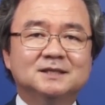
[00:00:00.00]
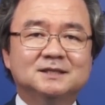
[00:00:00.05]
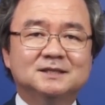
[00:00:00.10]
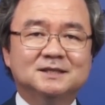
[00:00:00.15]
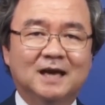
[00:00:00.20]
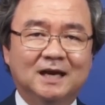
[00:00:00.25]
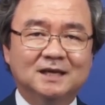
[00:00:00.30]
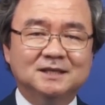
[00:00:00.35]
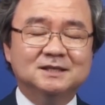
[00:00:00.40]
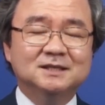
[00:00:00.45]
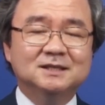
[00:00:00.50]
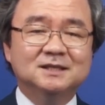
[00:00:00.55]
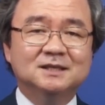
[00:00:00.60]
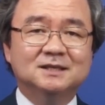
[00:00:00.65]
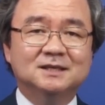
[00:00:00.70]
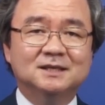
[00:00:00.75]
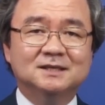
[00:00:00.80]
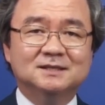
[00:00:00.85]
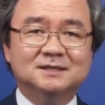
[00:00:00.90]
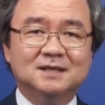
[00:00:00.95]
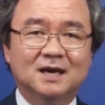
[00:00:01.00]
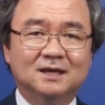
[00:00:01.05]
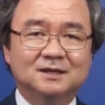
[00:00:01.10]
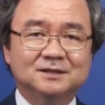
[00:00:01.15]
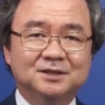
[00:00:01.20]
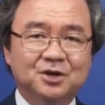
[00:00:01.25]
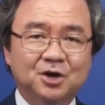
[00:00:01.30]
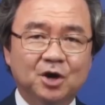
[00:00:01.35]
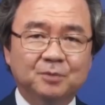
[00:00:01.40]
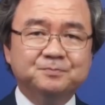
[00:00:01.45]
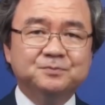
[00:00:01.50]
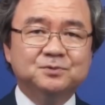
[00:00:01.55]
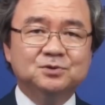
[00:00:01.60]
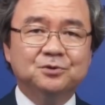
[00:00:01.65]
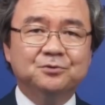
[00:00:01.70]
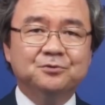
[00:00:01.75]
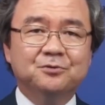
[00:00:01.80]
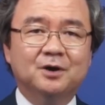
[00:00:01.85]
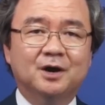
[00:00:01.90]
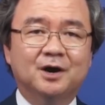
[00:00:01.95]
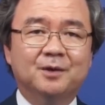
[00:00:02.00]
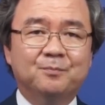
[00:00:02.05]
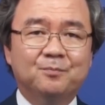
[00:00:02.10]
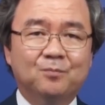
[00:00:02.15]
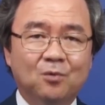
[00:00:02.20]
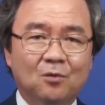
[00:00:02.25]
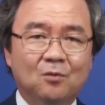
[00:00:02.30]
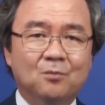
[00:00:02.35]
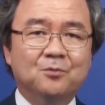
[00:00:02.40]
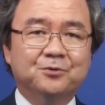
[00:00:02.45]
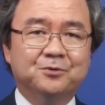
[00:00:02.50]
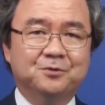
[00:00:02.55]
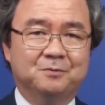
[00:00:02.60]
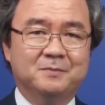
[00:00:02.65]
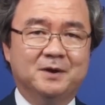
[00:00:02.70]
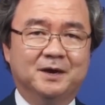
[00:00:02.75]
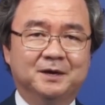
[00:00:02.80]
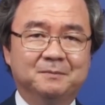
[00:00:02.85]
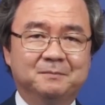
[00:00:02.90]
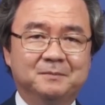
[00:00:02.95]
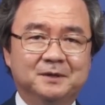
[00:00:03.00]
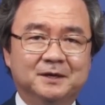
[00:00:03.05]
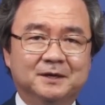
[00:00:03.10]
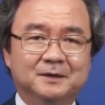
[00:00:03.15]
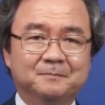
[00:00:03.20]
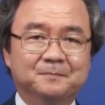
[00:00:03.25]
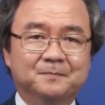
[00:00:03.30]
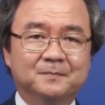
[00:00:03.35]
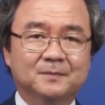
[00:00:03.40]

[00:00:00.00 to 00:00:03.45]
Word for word: 자신들이 쌓은 업적과 보물을 말입니다.